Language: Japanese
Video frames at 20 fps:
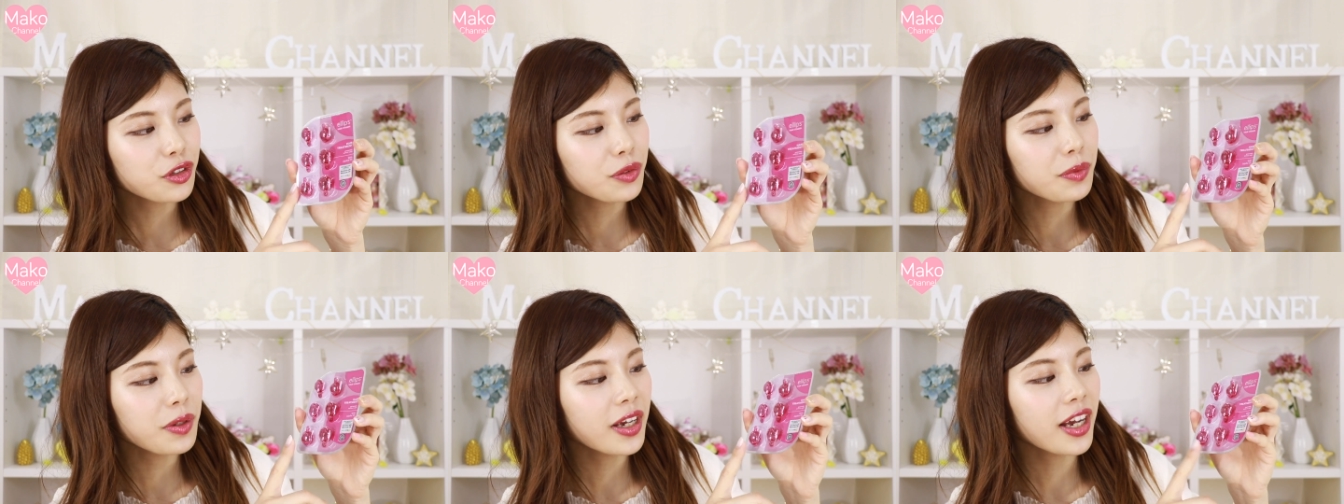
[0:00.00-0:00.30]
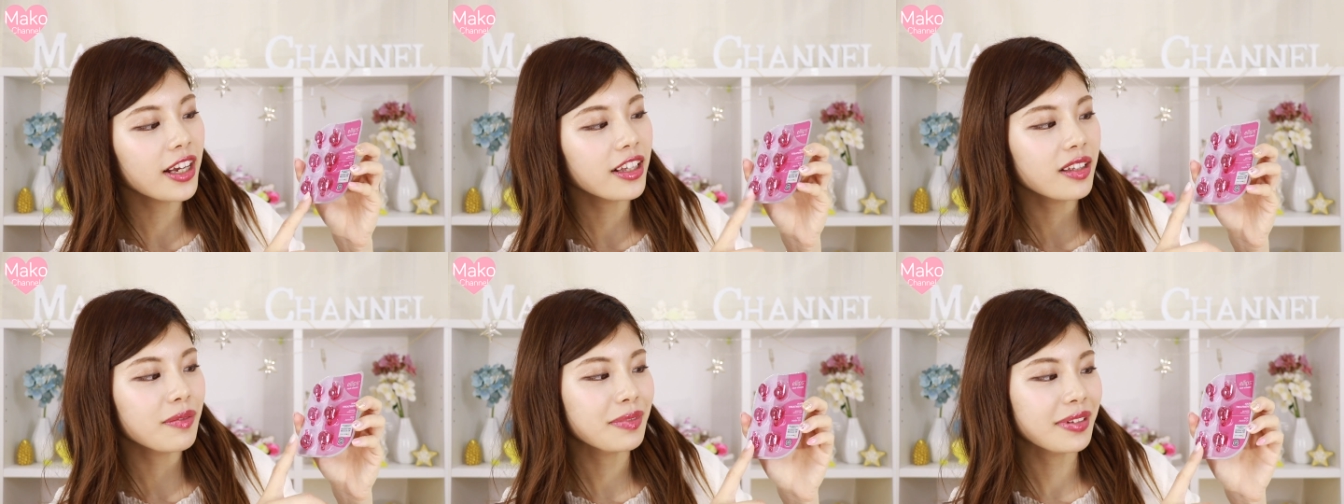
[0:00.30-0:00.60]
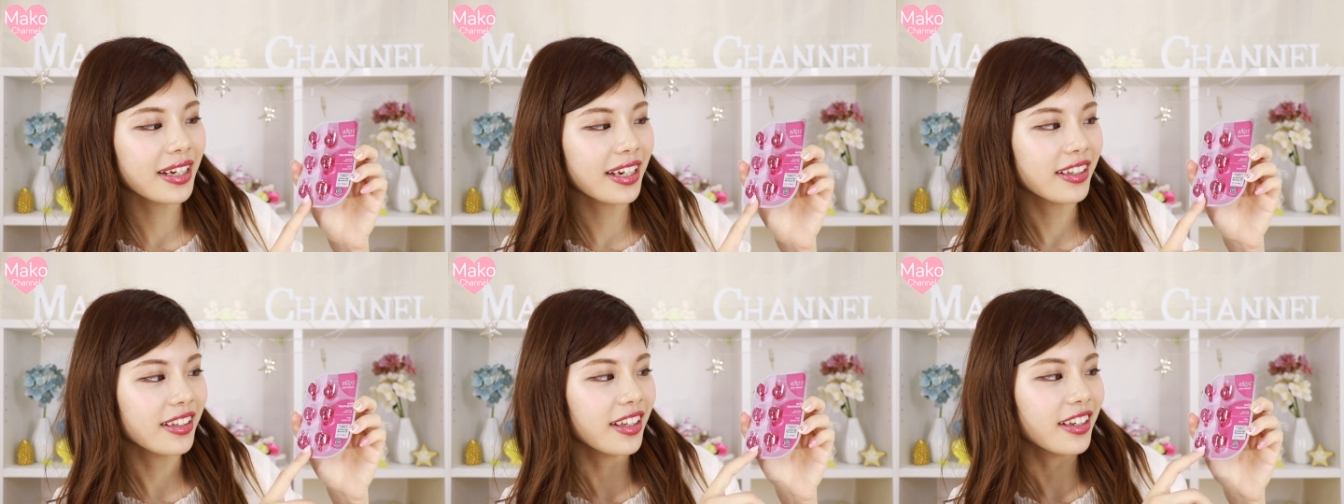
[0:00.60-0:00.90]
コミがいいみ
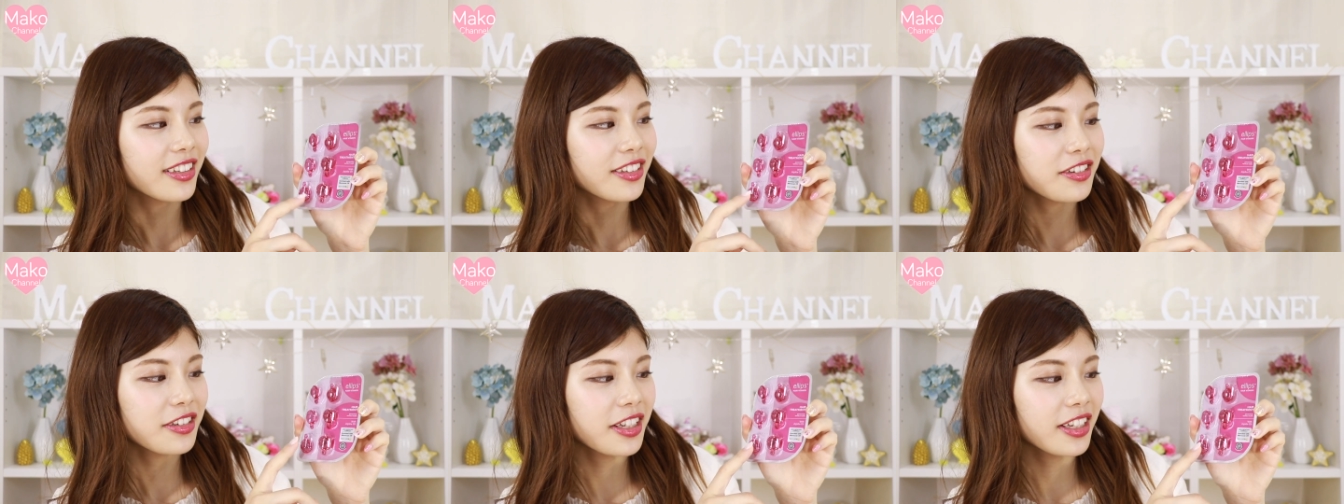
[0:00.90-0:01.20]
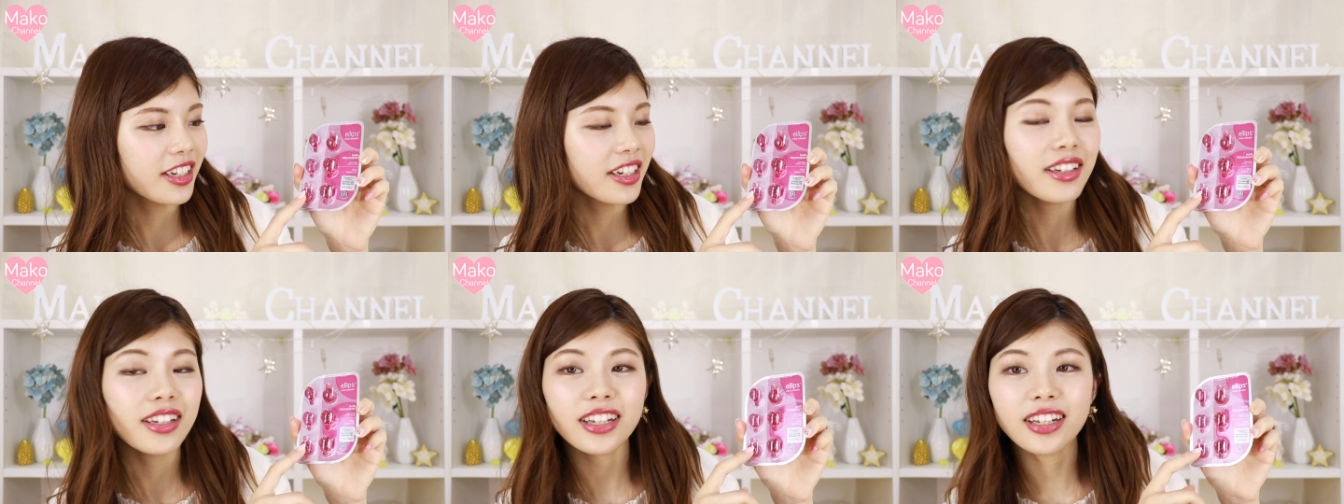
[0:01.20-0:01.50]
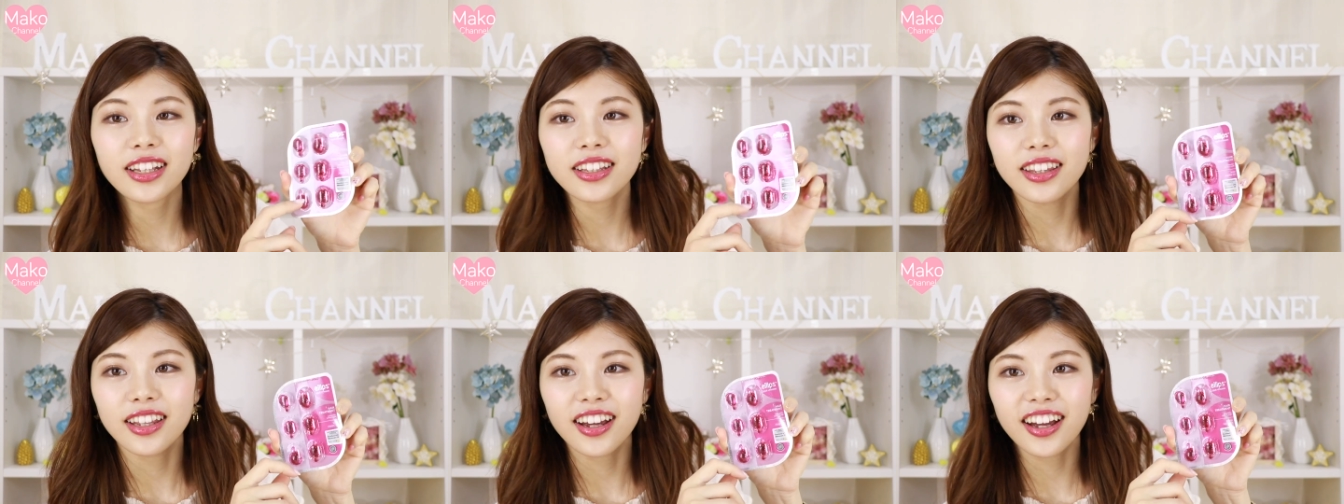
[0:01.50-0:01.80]
たいでそれで気に
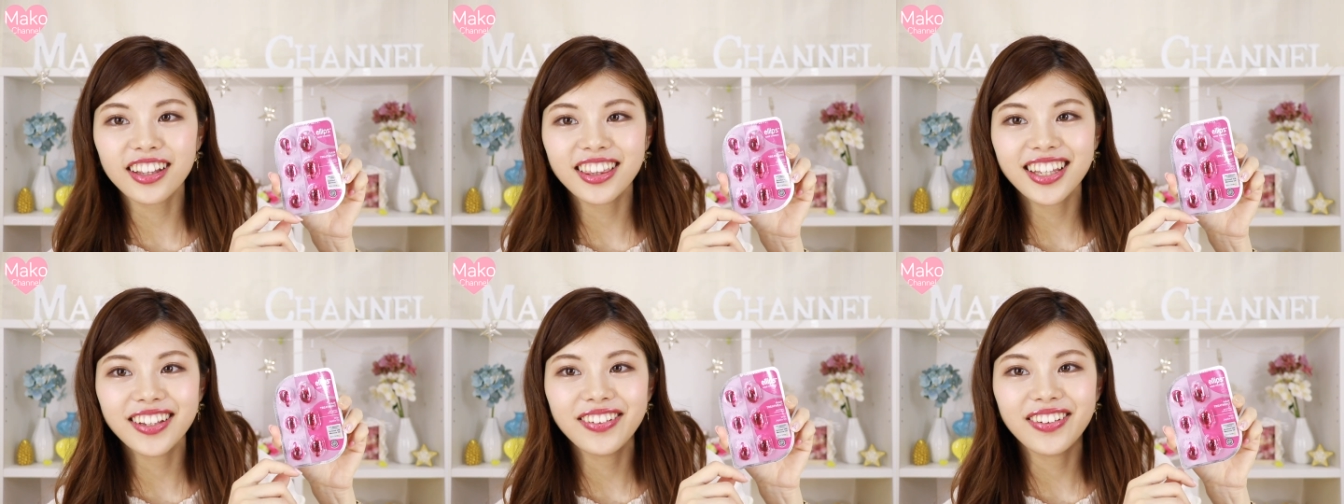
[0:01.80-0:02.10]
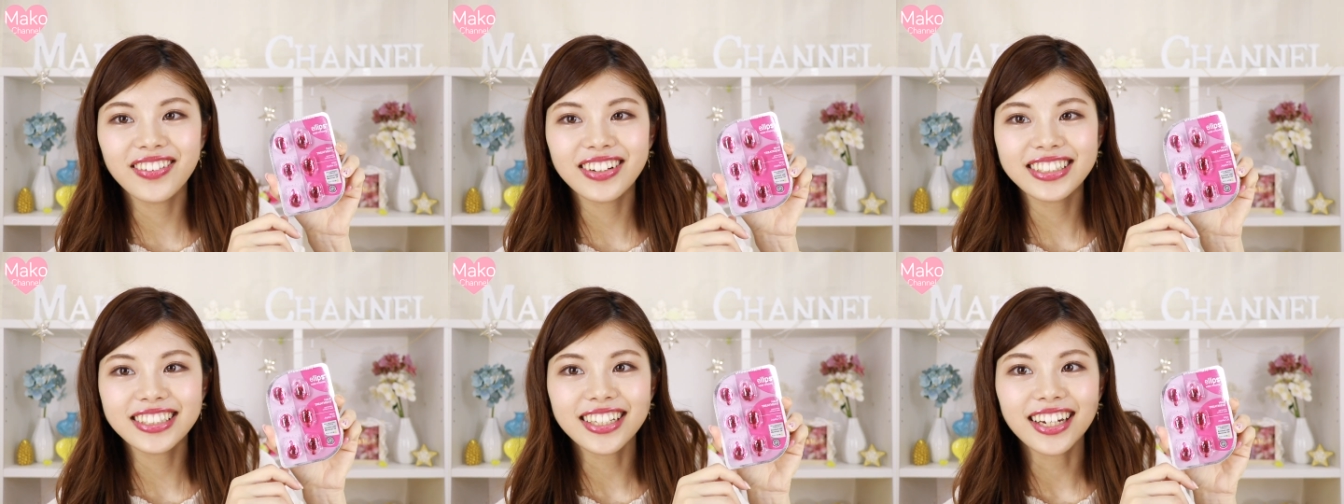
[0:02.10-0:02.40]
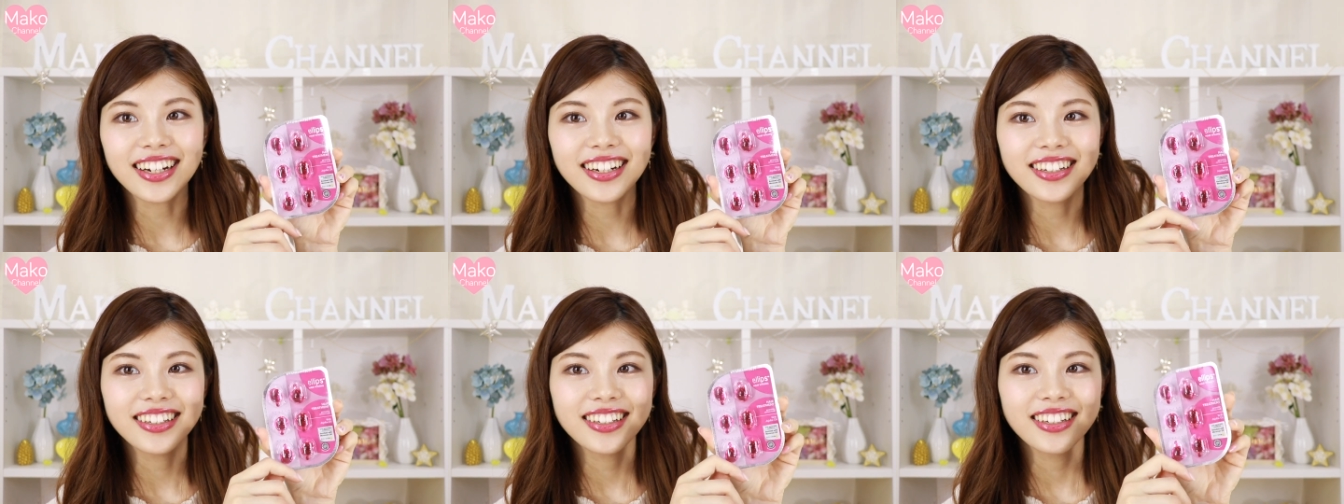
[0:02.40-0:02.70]
なって買ってみました